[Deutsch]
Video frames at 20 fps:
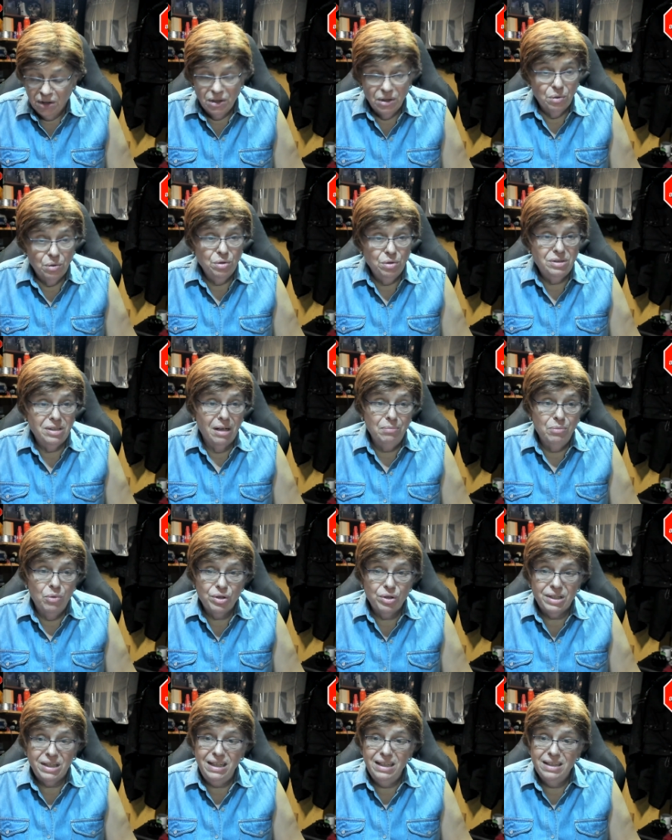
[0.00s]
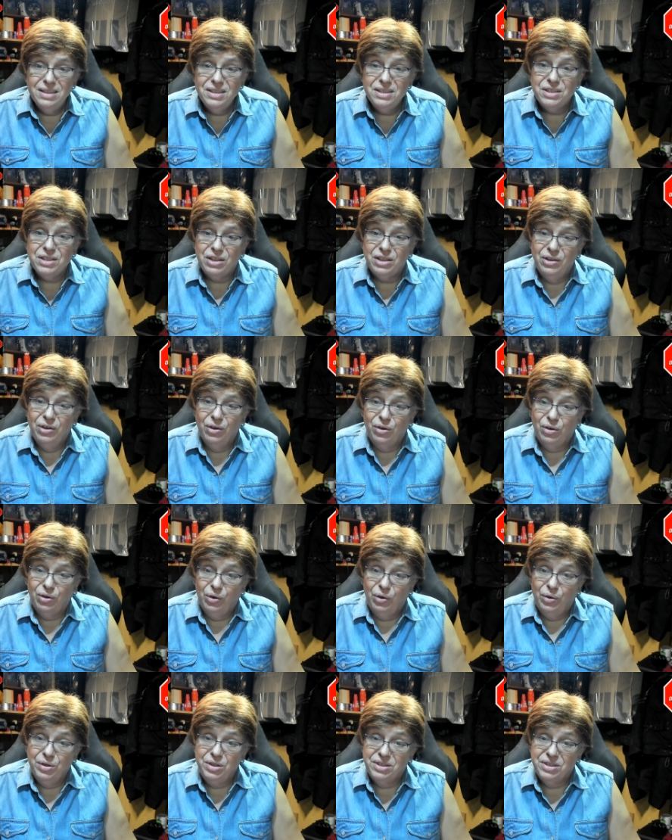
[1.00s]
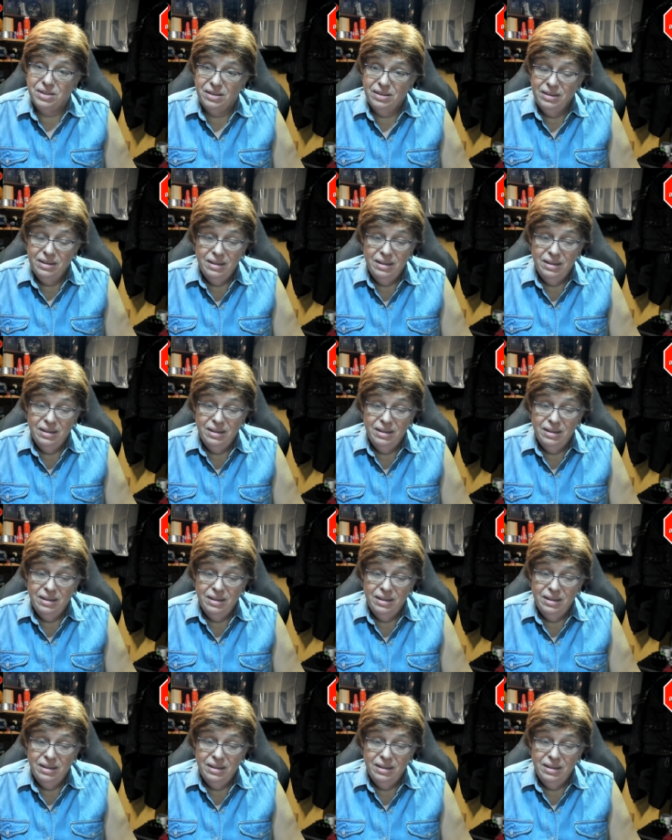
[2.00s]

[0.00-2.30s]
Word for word: Und da mokieren sich noch Leute.